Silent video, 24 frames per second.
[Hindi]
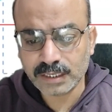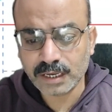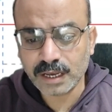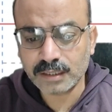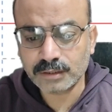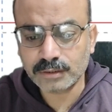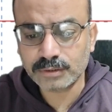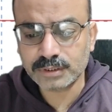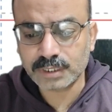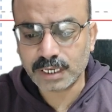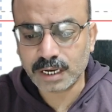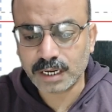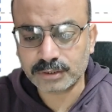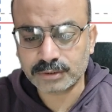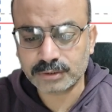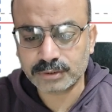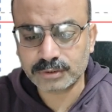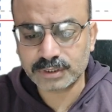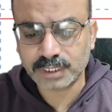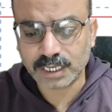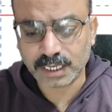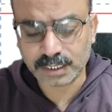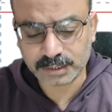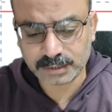यहाँ तो
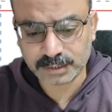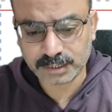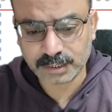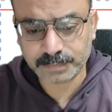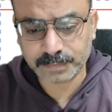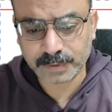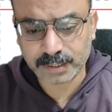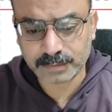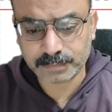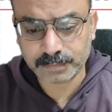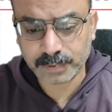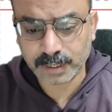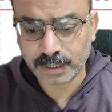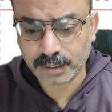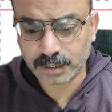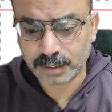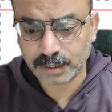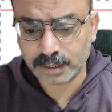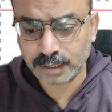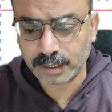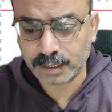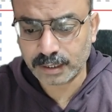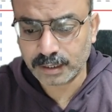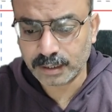440 के पास बाय
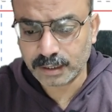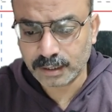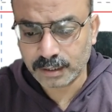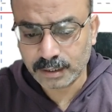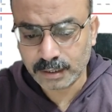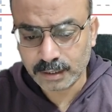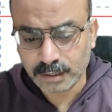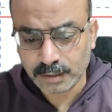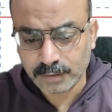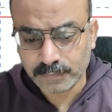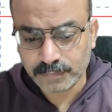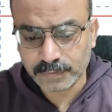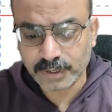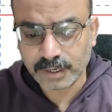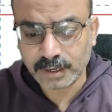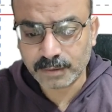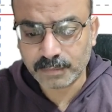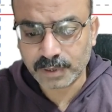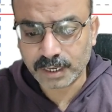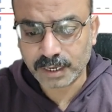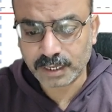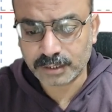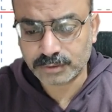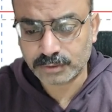करना है फिर
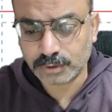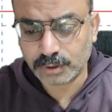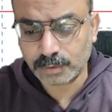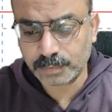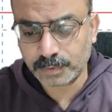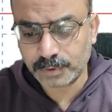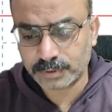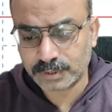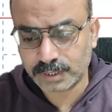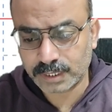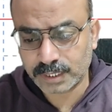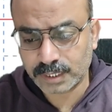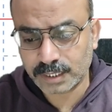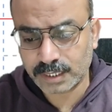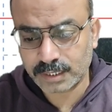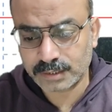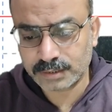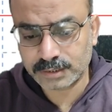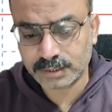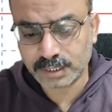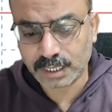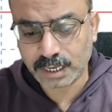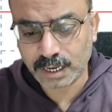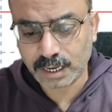हमारा स्टॉप लॉस रहेगा
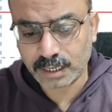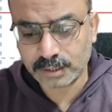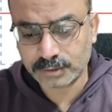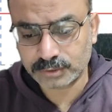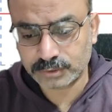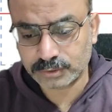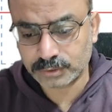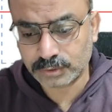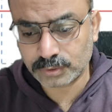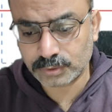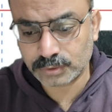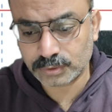चार